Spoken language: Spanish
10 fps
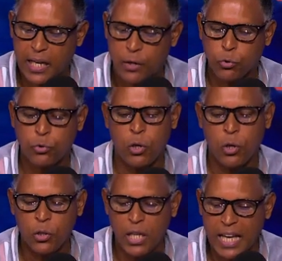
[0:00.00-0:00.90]

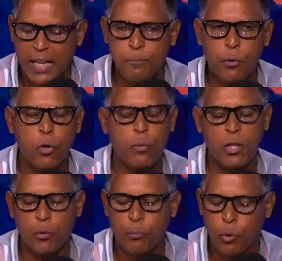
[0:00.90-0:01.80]
tienen prohibido
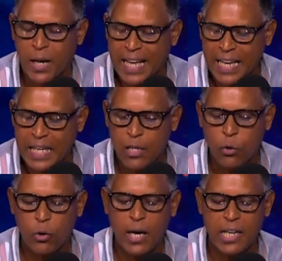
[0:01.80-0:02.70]
por ley
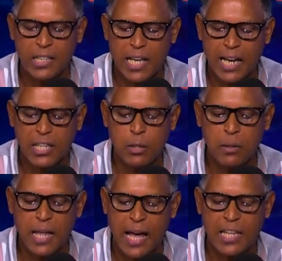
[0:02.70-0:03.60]
organizar
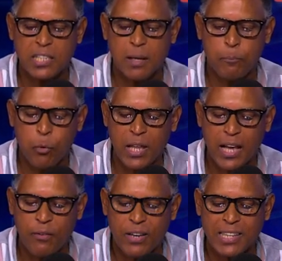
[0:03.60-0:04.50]
actividades que puedan
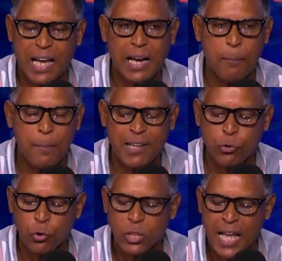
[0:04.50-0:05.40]
afectar la paz
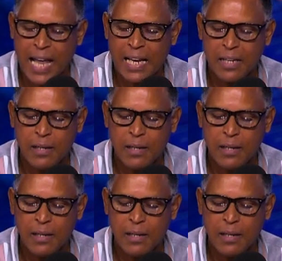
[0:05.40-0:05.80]
social